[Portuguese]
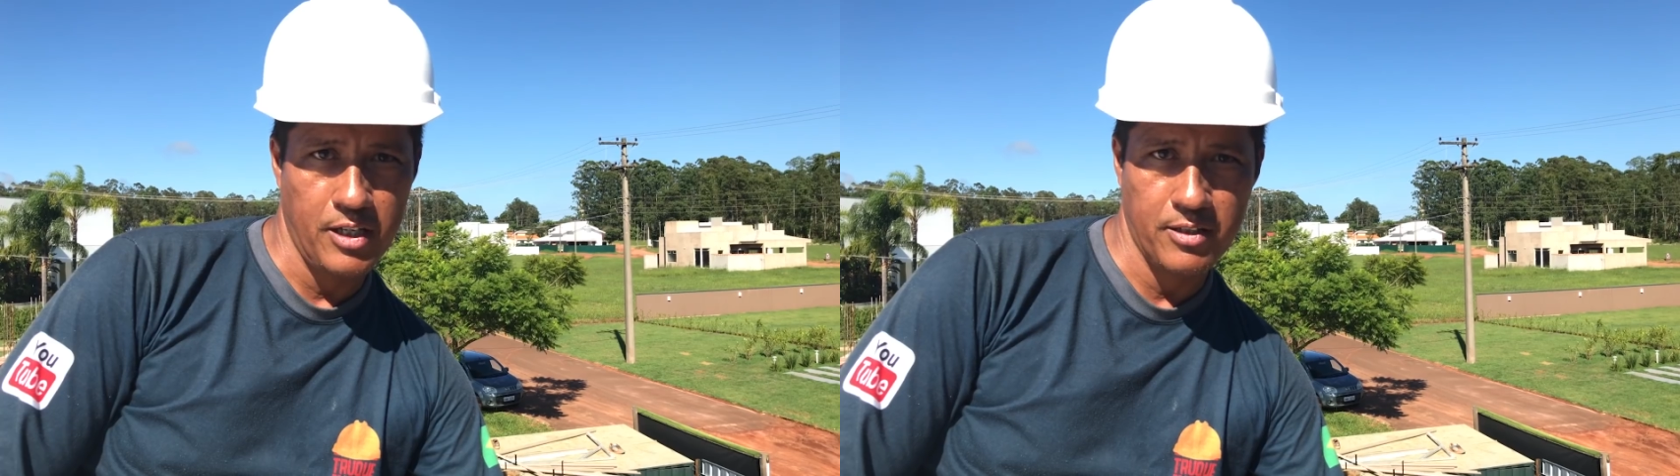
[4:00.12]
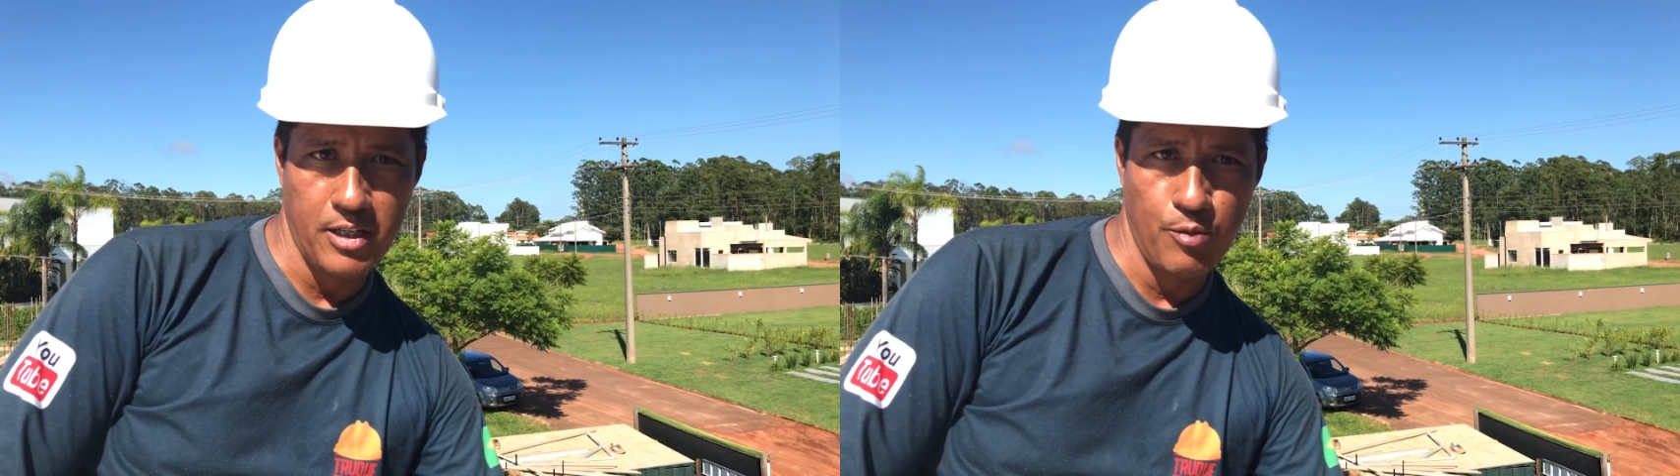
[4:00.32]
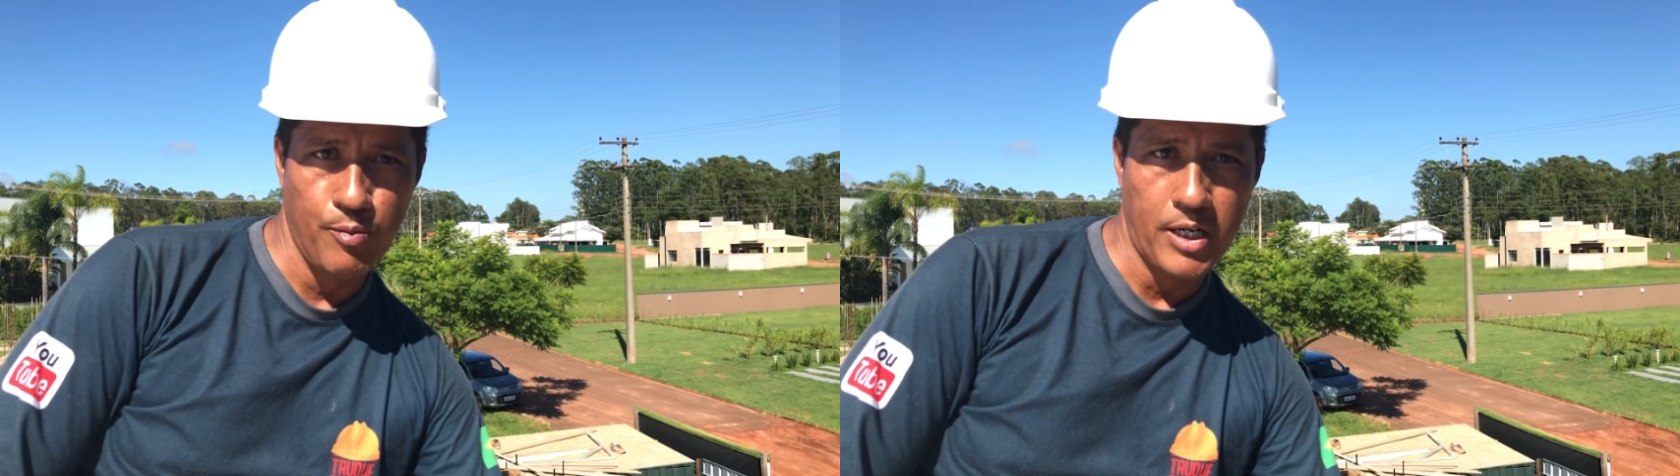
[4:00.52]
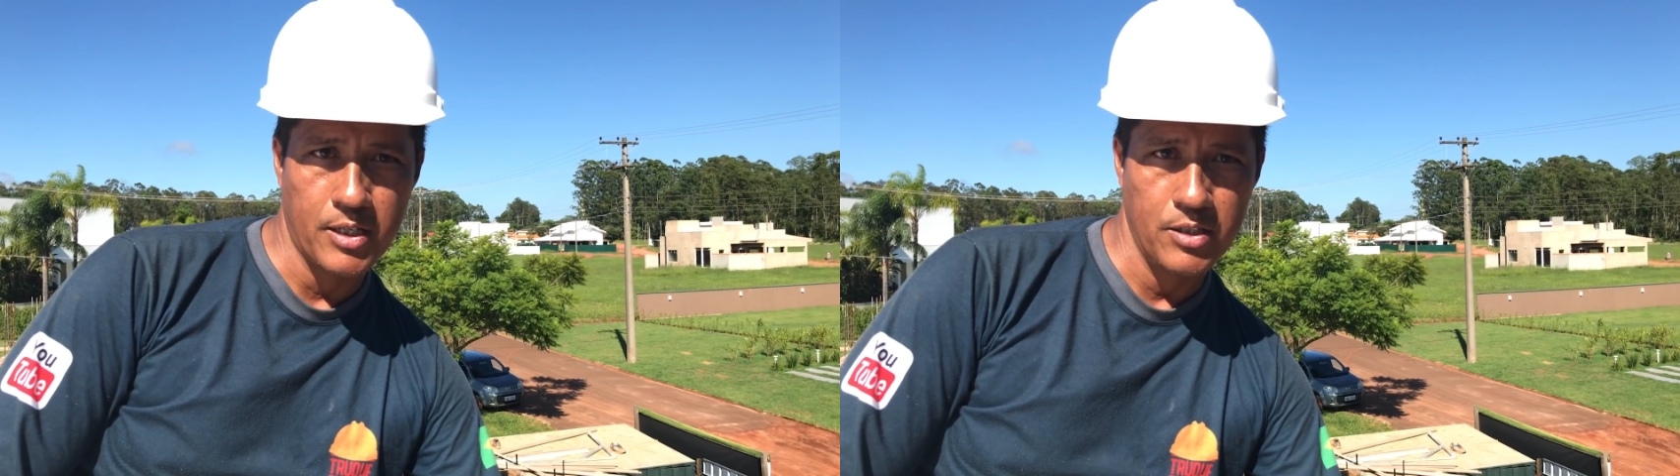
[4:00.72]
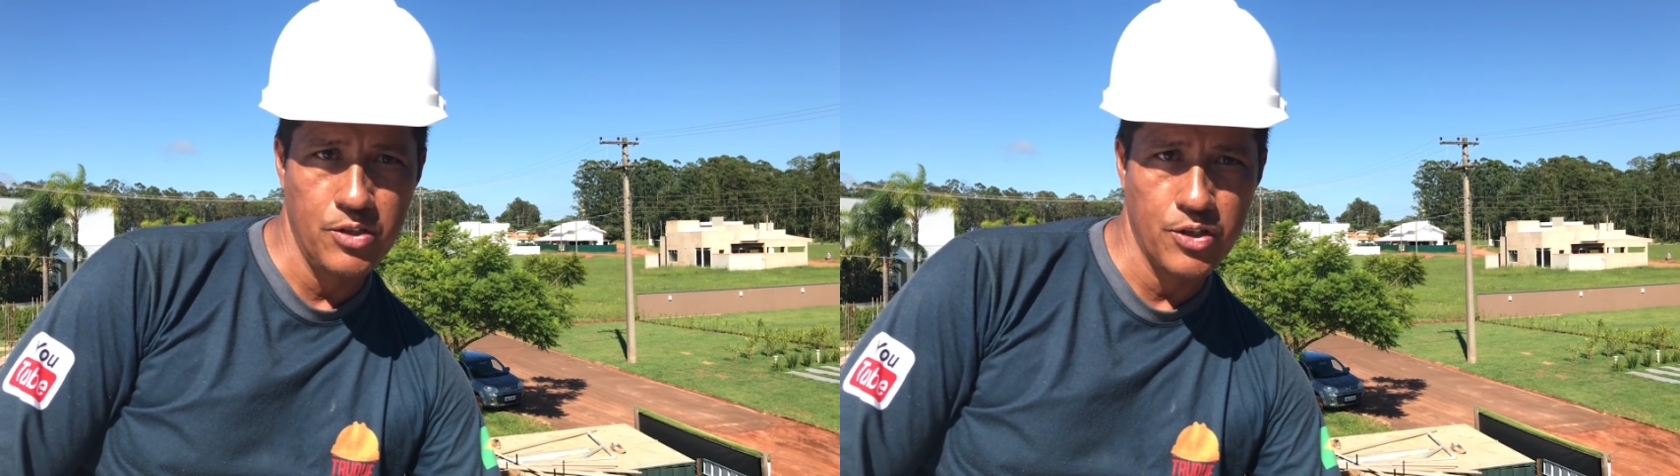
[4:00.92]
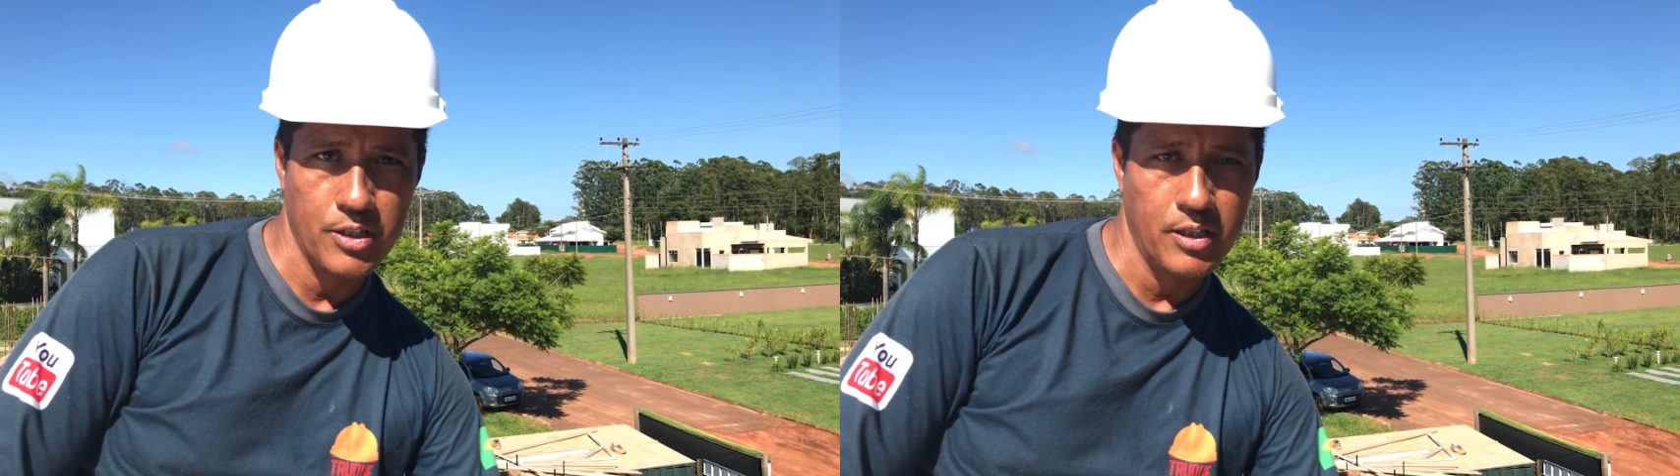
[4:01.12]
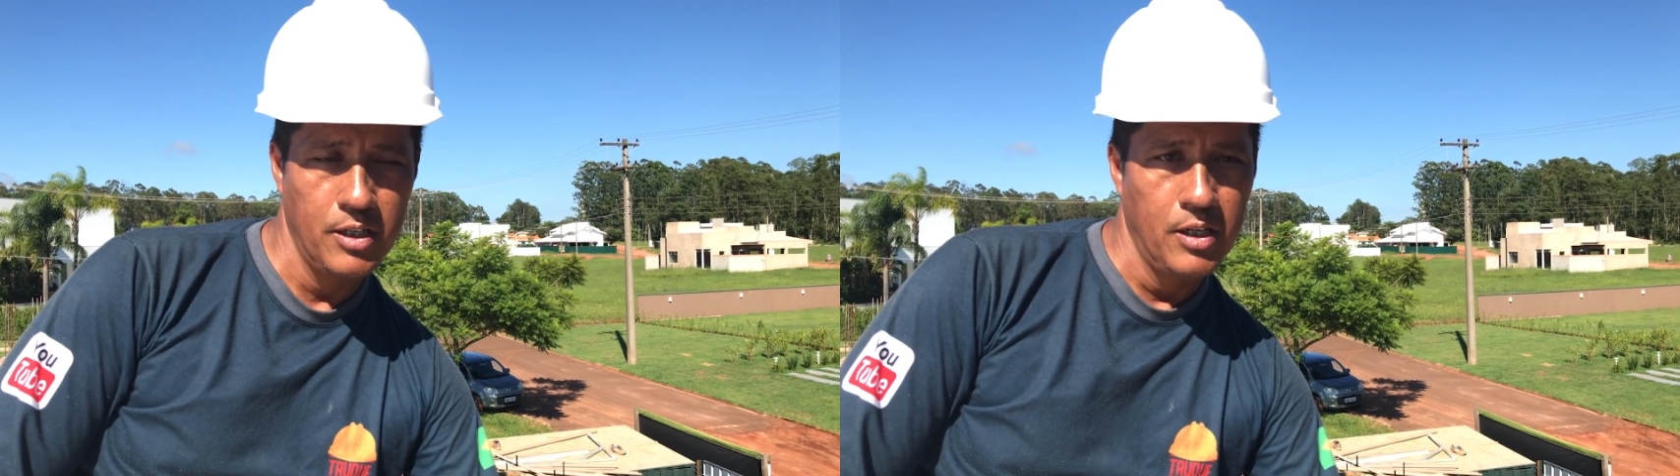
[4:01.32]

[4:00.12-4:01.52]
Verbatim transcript: recebe uma crítica,